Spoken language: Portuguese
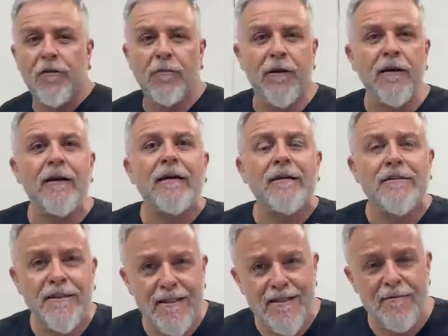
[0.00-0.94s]
em forma
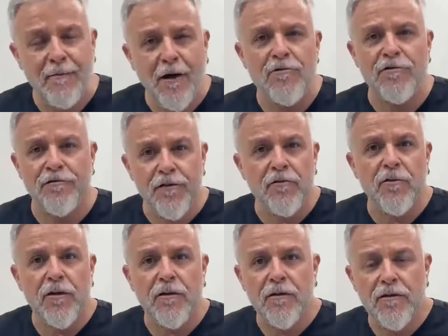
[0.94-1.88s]
de decimal, de
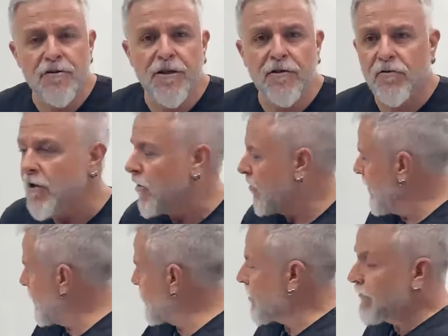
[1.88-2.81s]
vírgula? Que jeito?
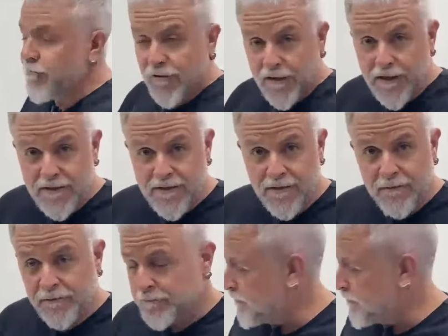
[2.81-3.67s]
Como é que eu escrevo 3?